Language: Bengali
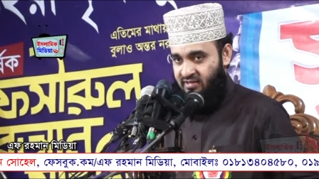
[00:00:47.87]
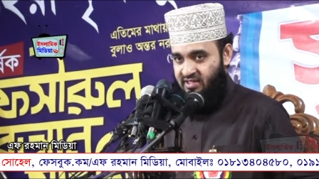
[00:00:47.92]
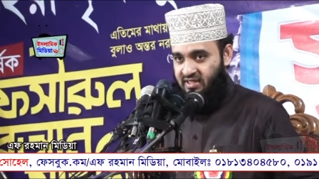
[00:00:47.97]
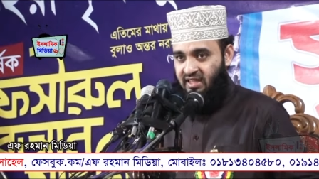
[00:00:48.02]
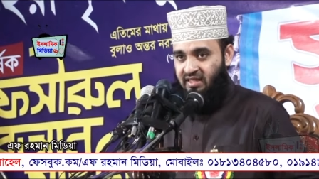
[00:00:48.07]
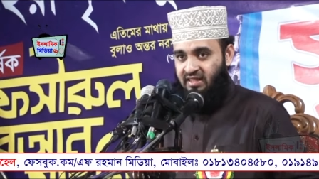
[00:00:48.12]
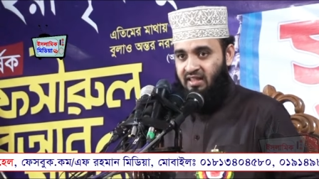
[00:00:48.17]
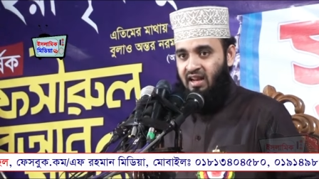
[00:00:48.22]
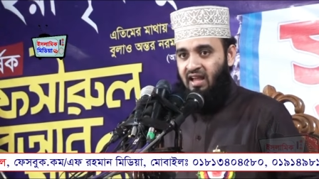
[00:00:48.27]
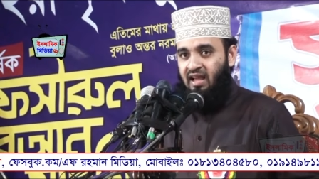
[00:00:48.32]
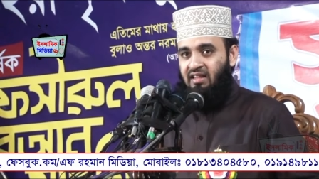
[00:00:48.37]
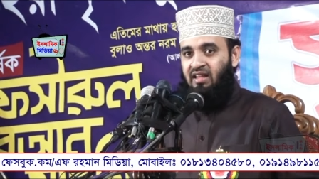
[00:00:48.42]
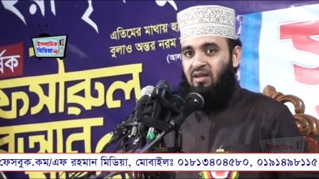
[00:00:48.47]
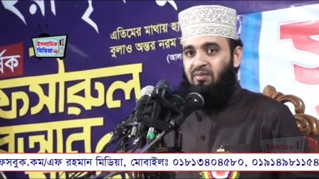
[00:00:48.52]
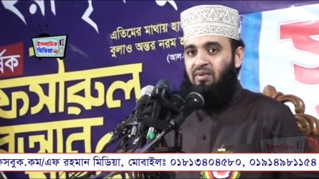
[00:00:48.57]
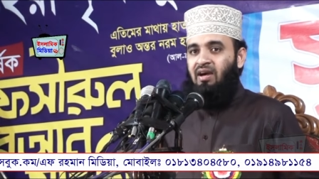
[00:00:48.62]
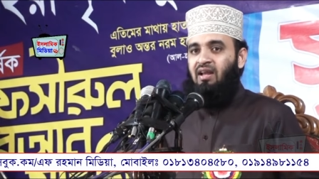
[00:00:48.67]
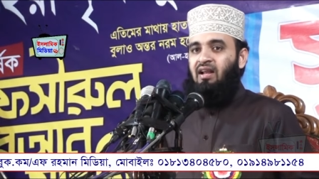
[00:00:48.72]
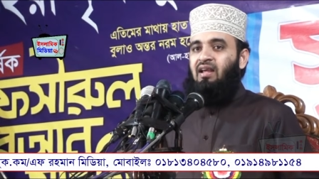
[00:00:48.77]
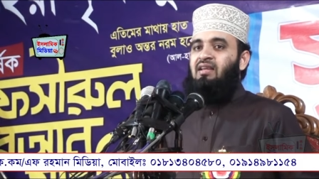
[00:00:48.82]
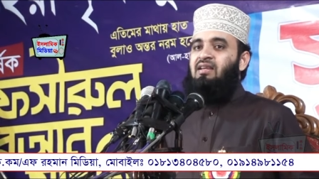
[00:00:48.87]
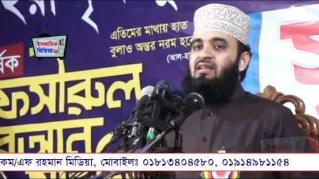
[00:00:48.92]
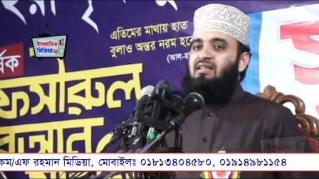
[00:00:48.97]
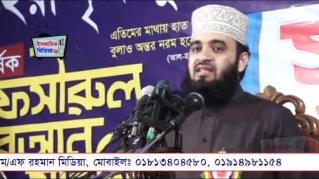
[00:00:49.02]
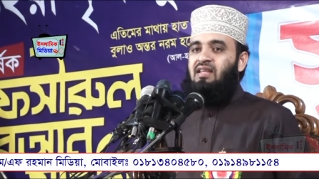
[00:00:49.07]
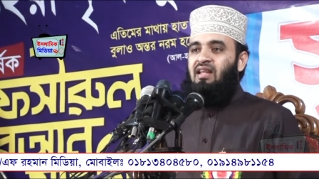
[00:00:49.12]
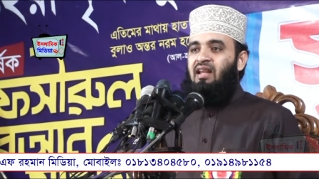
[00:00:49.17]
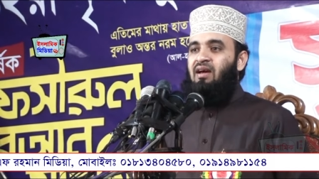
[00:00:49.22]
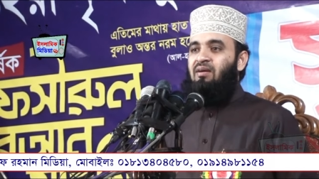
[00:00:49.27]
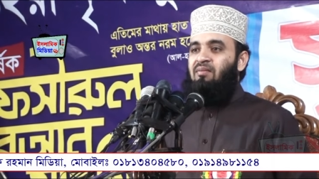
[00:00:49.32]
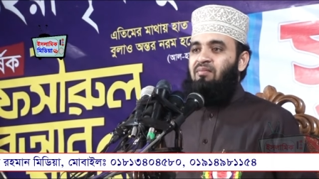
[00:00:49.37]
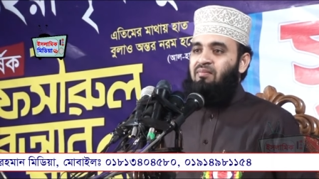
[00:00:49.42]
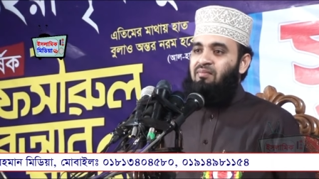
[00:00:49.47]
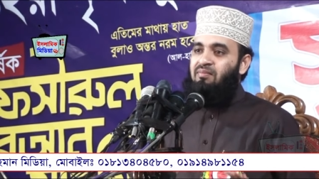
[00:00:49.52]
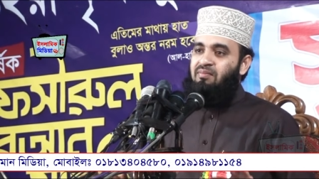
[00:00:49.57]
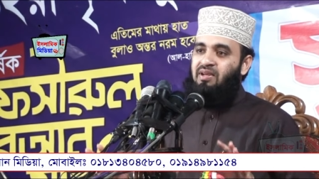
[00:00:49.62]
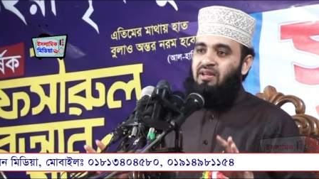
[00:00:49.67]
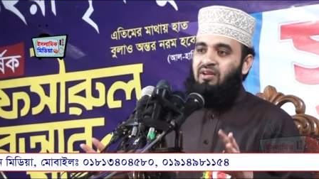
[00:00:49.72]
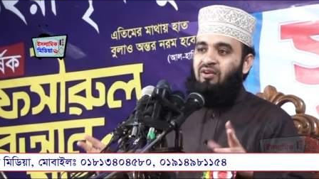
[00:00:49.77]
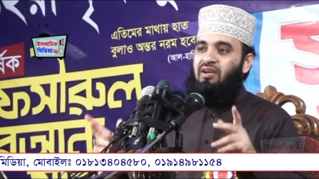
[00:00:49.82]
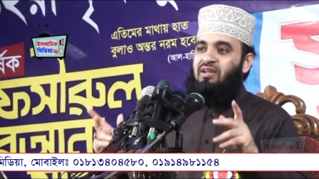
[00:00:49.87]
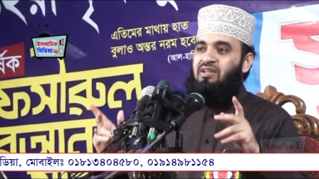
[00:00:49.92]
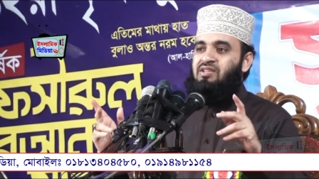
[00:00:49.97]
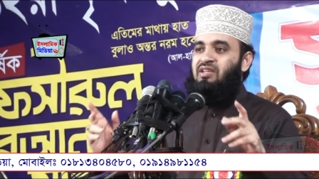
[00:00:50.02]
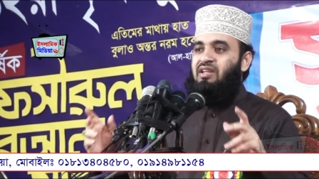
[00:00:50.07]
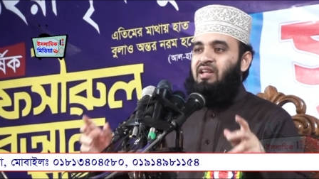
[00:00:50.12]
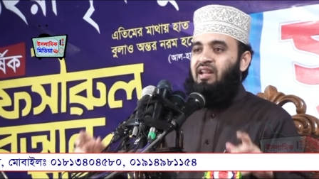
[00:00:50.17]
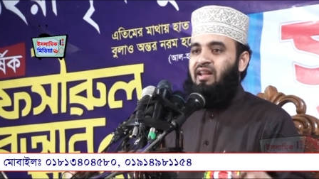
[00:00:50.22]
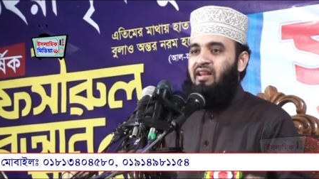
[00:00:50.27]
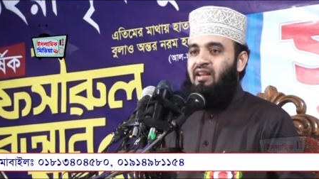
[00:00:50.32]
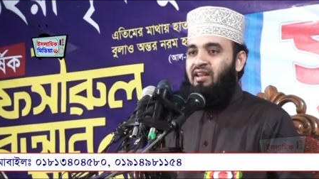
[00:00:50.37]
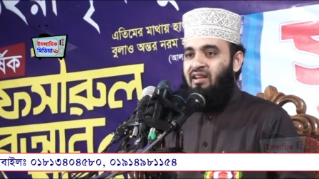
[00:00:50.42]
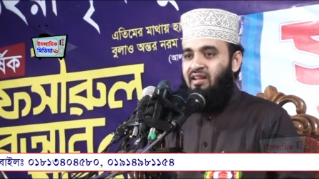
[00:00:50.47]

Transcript: সৈয়দনা আদম আলহিসাল্লাম বিনয়ী ছিলেন